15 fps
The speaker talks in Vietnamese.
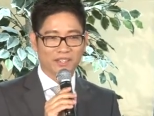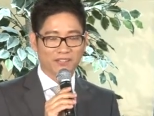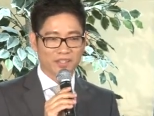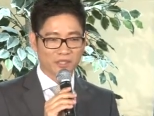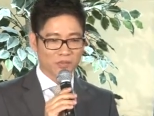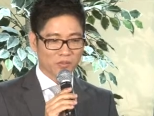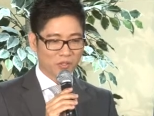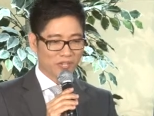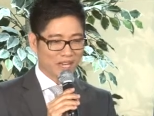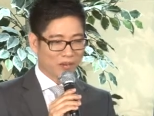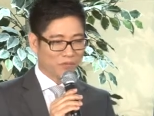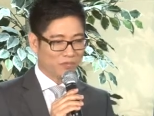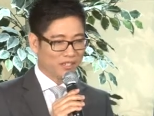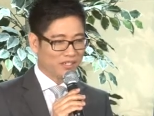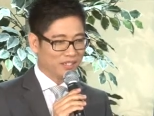và chúng tôi
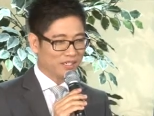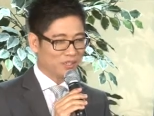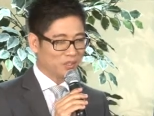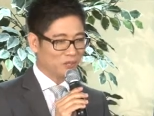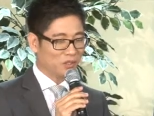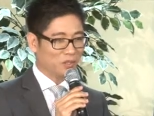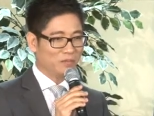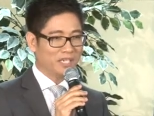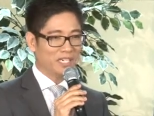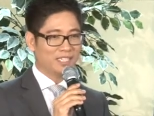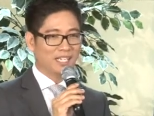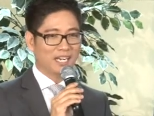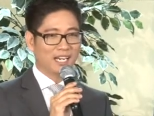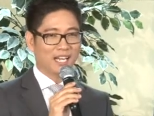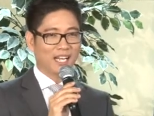đọc được thì chúng tôi biết
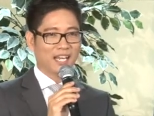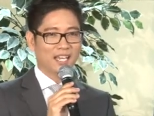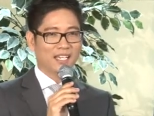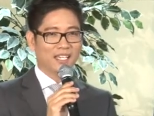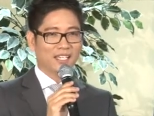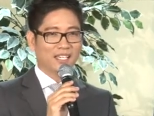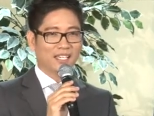rằng là